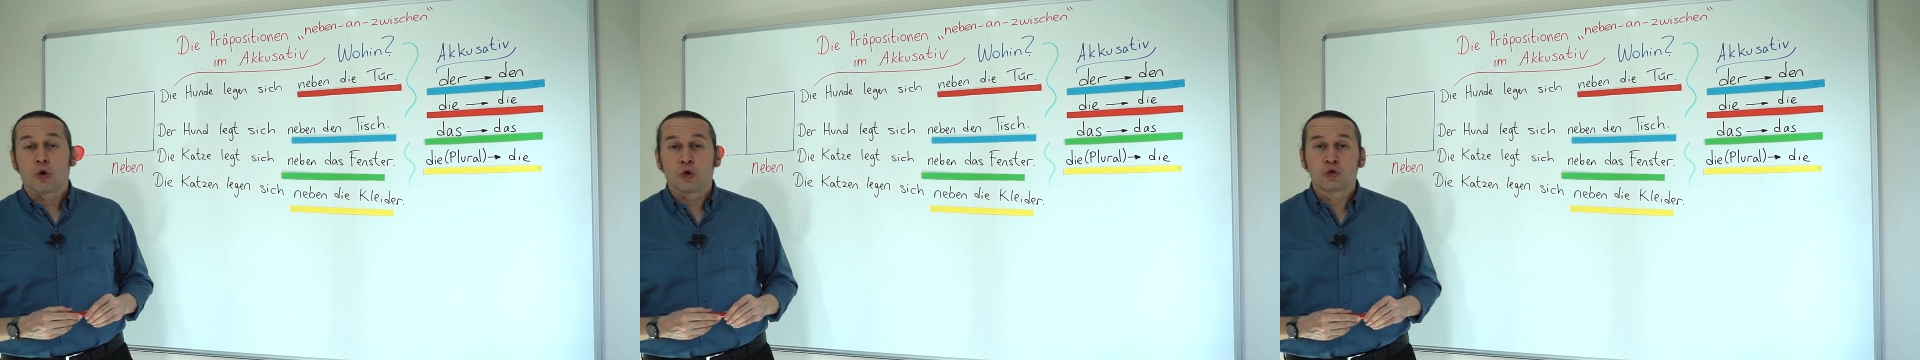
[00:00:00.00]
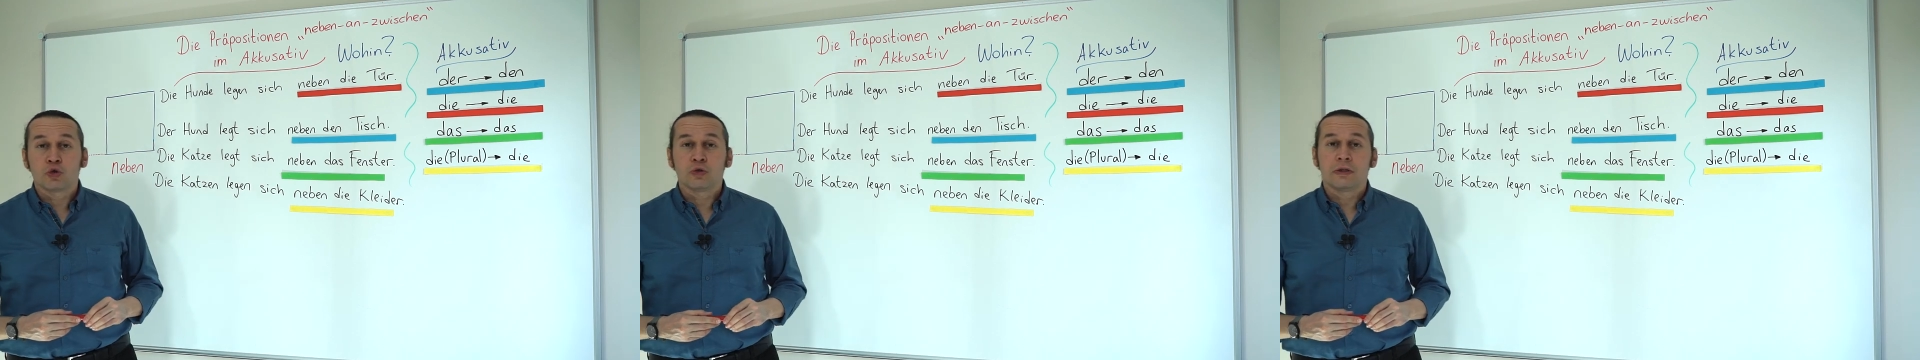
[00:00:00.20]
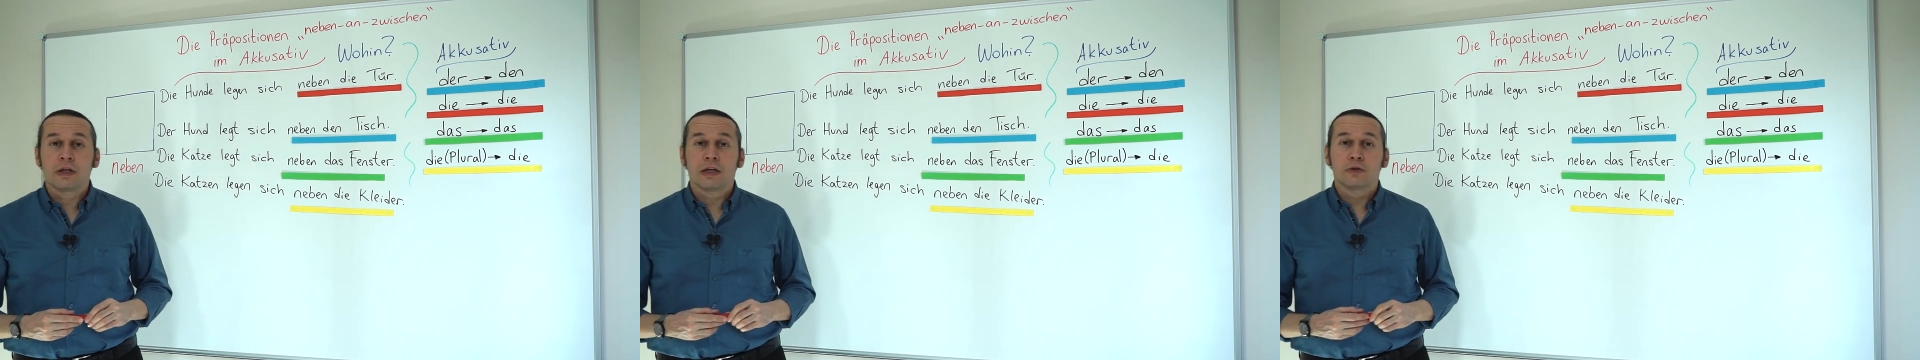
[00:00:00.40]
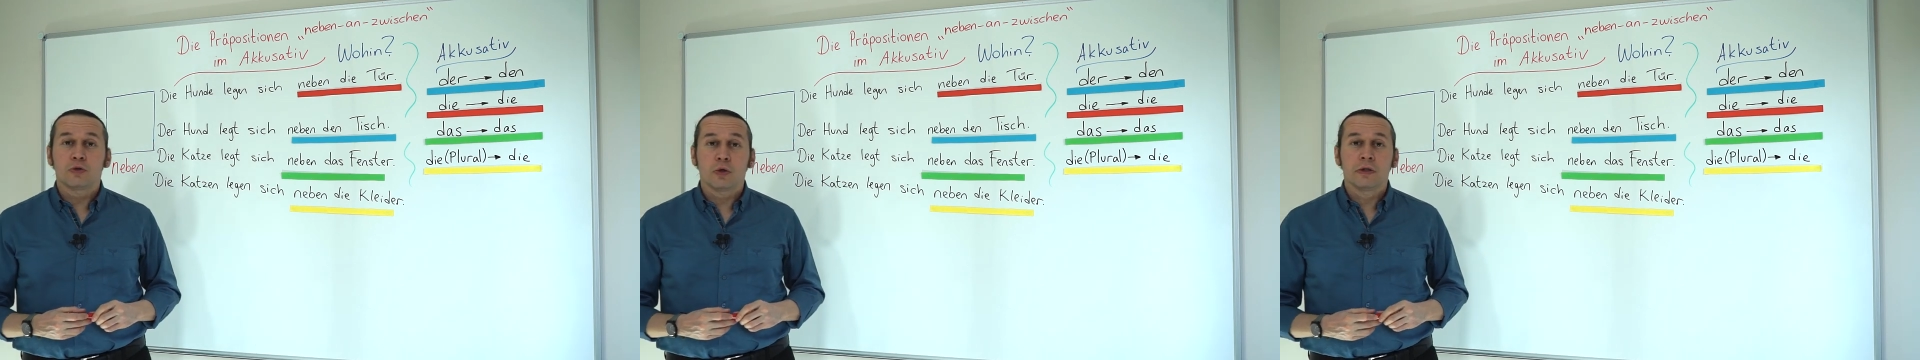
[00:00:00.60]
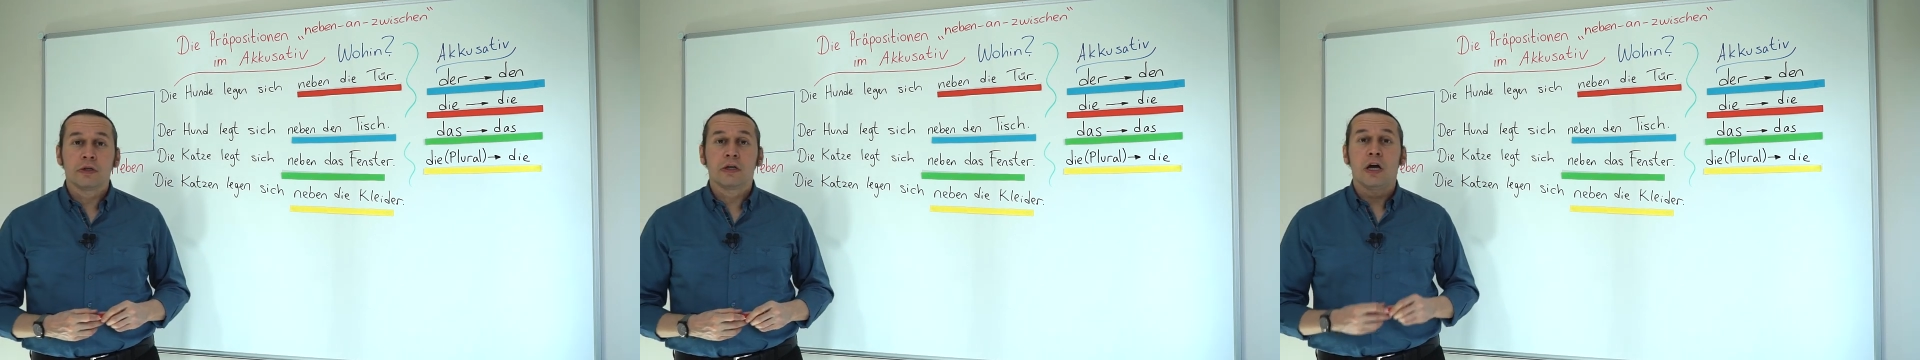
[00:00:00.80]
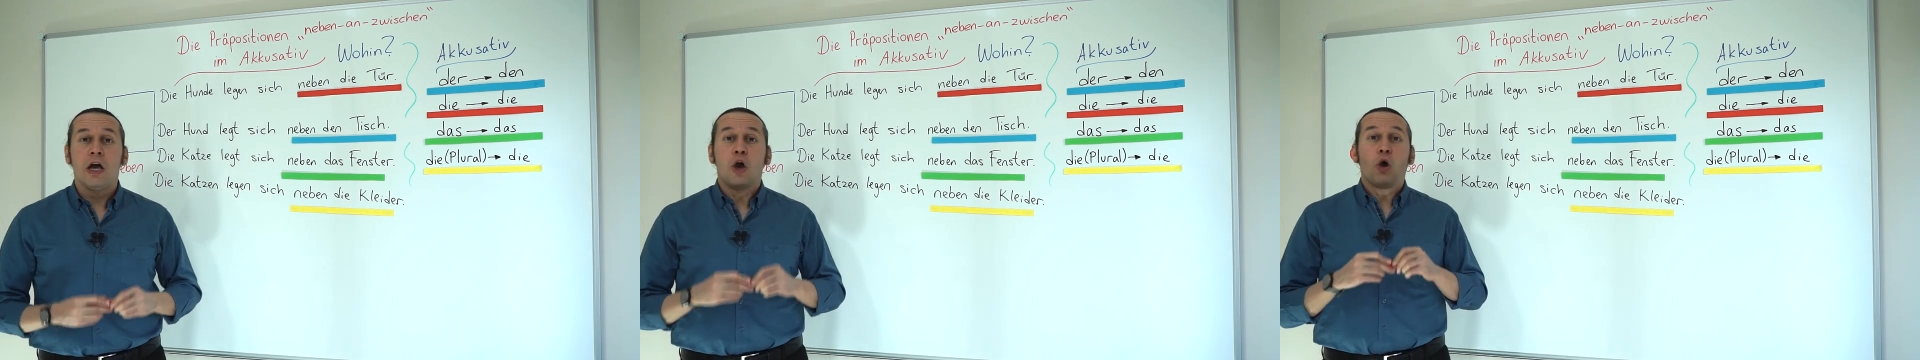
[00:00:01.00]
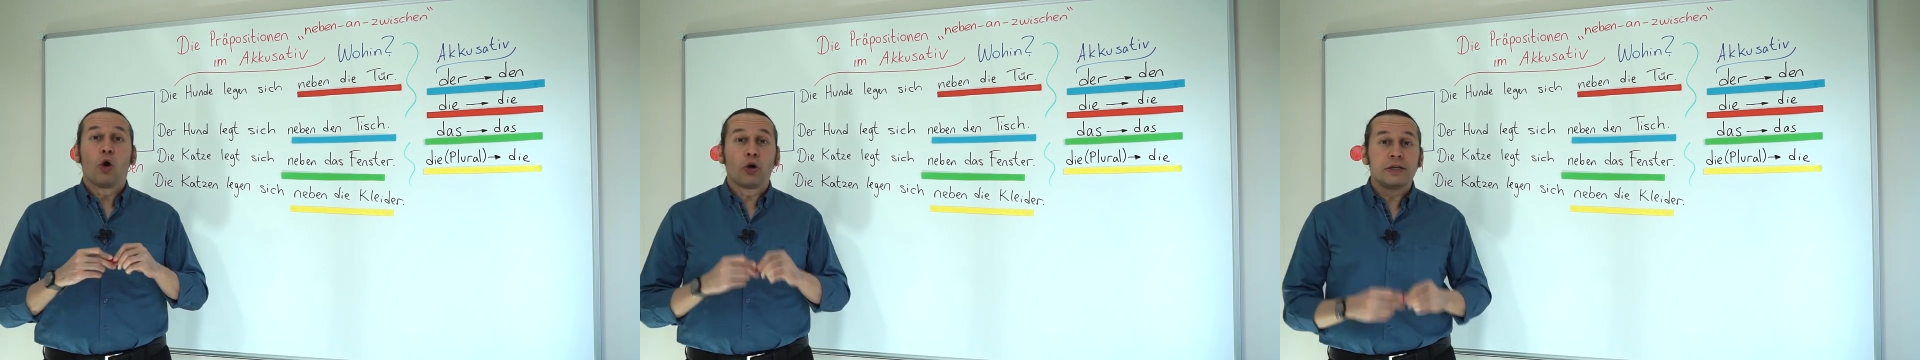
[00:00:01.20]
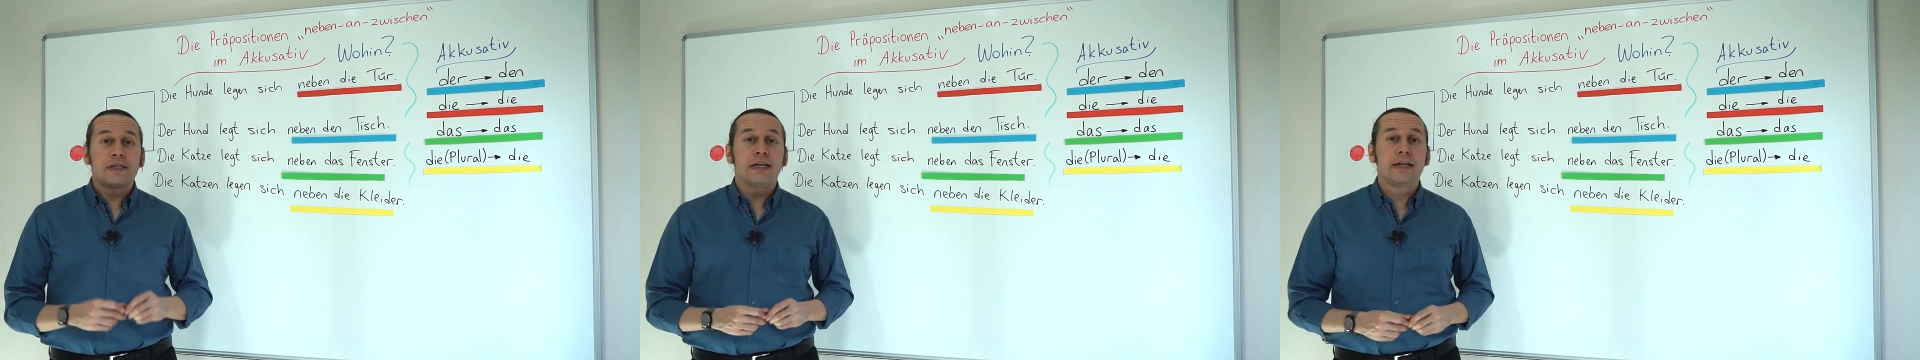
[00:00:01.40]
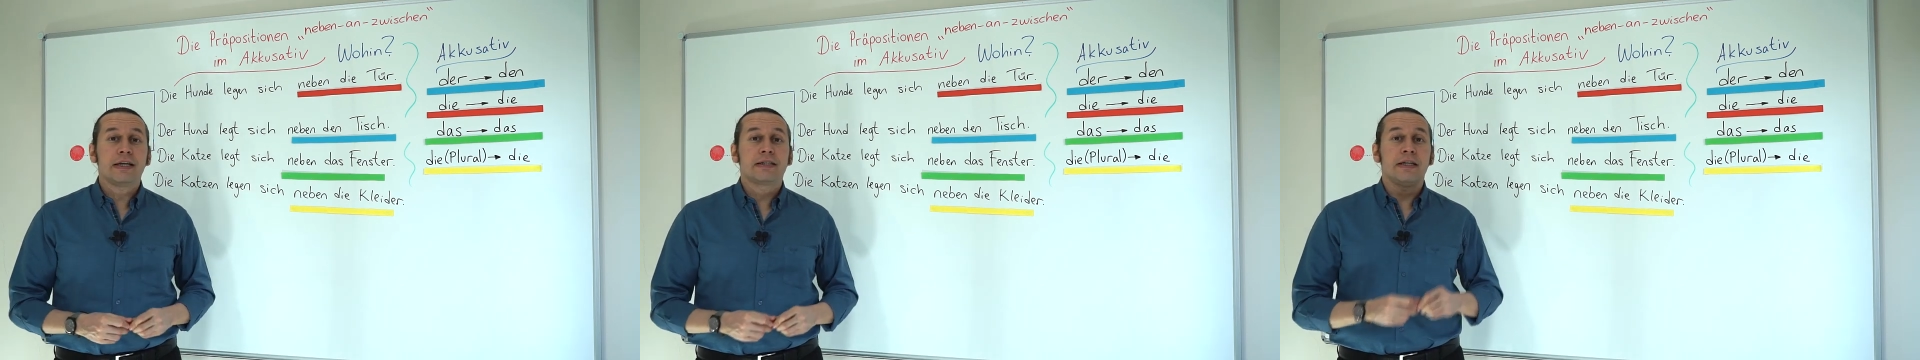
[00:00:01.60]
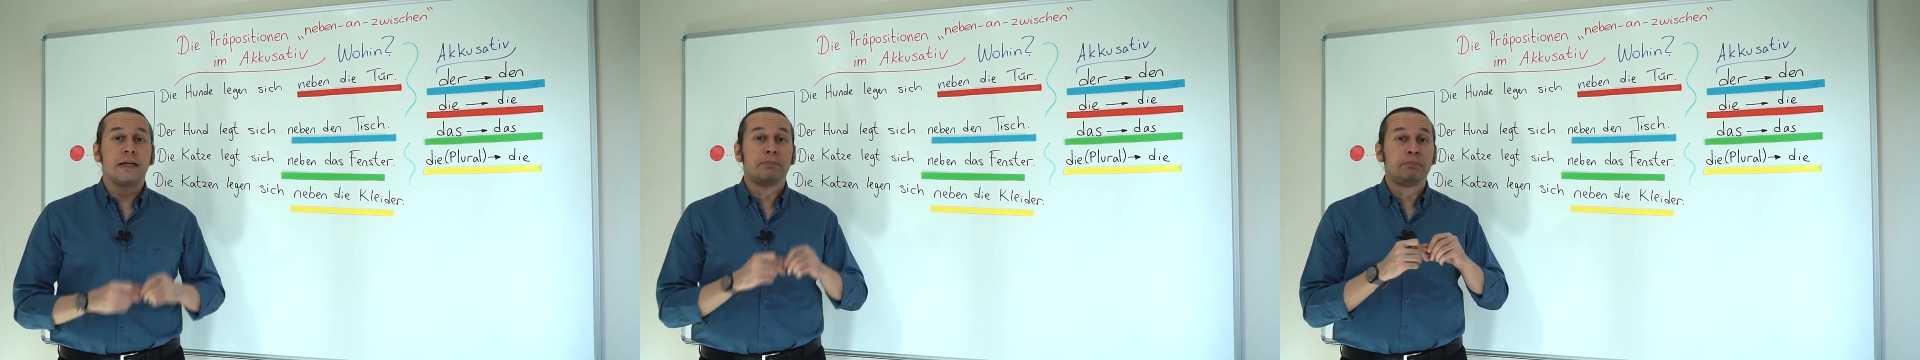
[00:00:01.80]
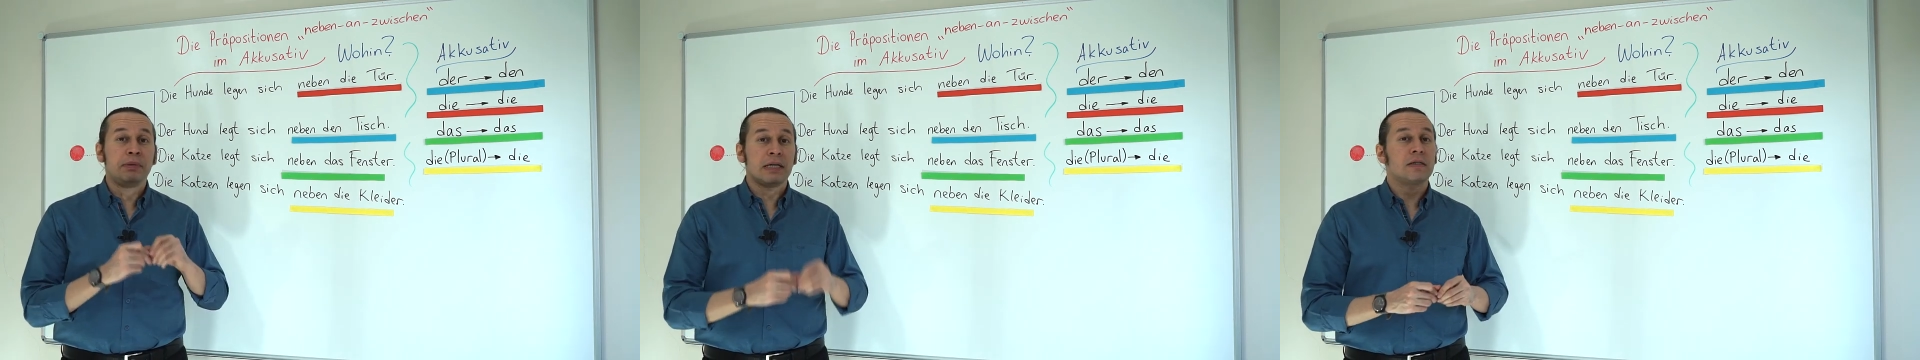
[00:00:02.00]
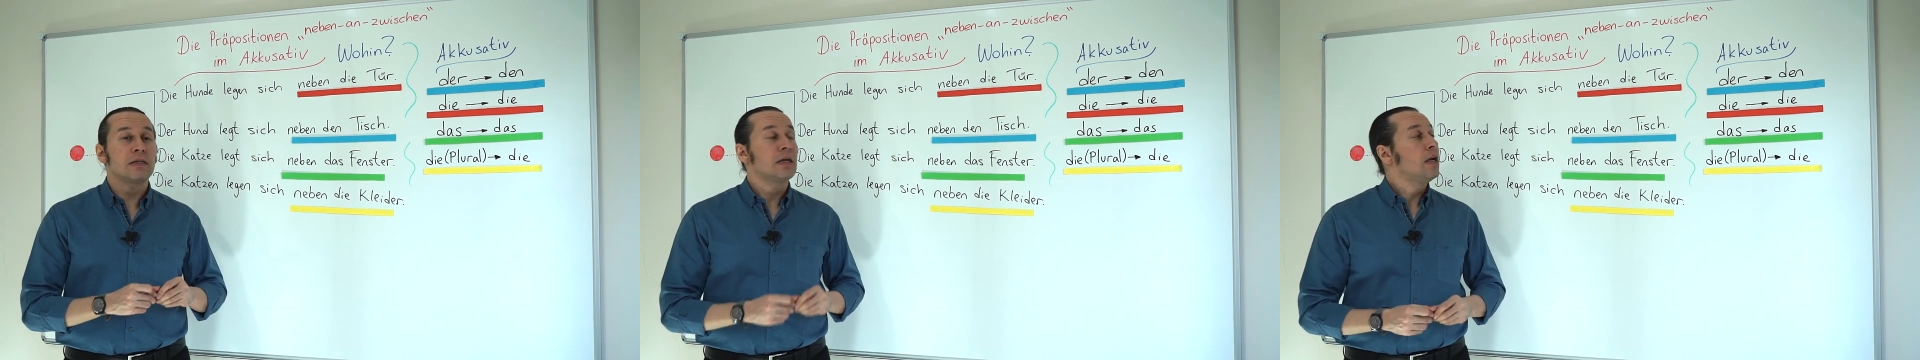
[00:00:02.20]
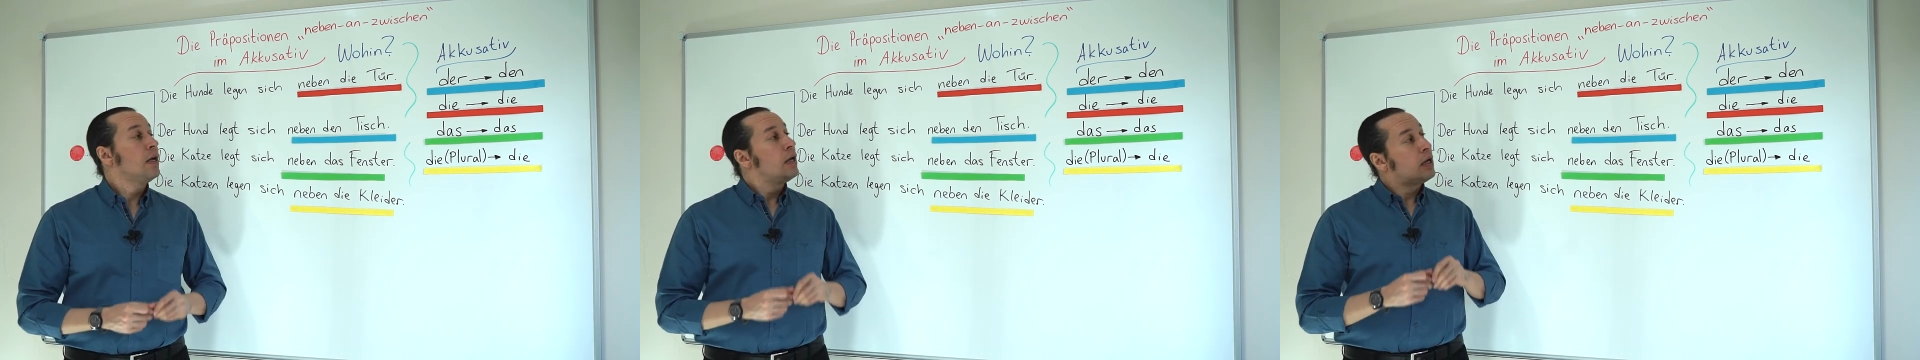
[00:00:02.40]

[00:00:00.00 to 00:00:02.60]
olduğundan dolayı öncelikle bir